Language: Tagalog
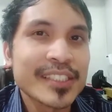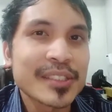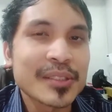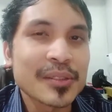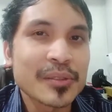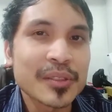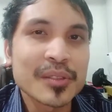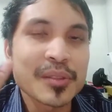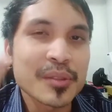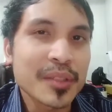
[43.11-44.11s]
So,
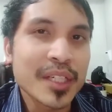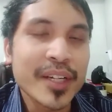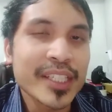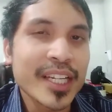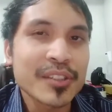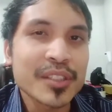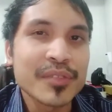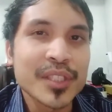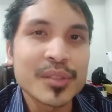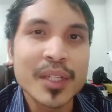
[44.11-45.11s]
siguro gawa na lang ako sa
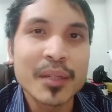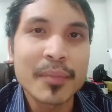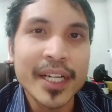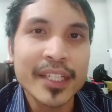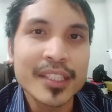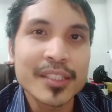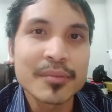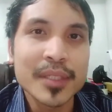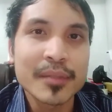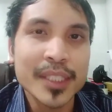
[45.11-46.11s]
virtual para at
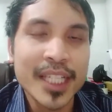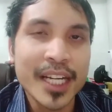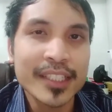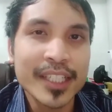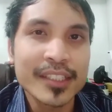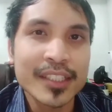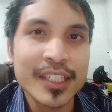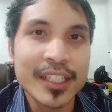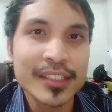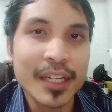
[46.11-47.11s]
least may matakal tayo sa
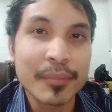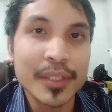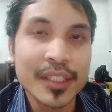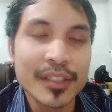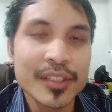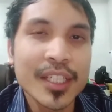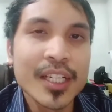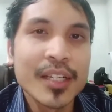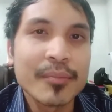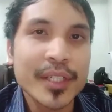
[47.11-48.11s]
topic na yun.
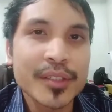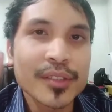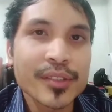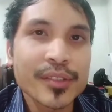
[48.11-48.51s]
Pero,